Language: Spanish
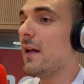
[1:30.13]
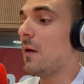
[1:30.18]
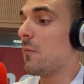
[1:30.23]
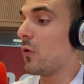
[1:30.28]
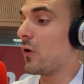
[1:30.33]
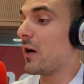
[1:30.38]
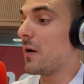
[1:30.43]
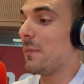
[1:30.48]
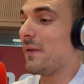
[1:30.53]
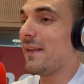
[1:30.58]

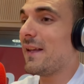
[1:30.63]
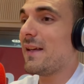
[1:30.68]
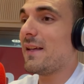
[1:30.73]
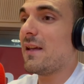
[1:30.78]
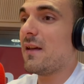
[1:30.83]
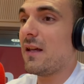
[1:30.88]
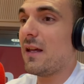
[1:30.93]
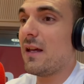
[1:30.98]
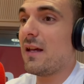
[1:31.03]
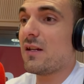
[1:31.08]
Pero realmente
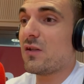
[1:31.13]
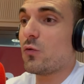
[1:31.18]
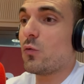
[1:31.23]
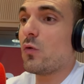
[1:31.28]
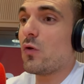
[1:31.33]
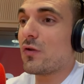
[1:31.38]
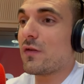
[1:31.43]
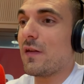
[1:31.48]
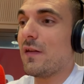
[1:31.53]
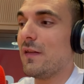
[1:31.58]
hay,
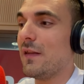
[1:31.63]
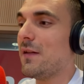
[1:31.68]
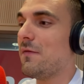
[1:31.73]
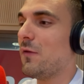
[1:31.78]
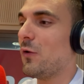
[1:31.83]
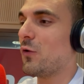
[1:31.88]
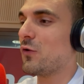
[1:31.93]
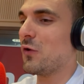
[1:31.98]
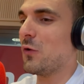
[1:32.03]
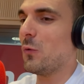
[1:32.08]
estudios
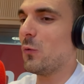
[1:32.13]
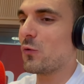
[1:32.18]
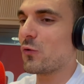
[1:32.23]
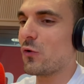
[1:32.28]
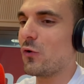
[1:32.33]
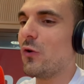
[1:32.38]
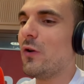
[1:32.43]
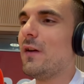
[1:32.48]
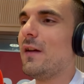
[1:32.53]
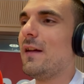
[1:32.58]
científicos,
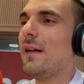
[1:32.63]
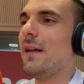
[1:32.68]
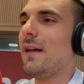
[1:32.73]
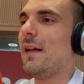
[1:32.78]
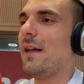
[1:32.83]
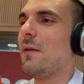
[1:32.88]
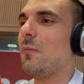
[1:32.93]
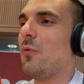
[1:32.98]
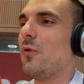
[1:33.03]
incluso eh,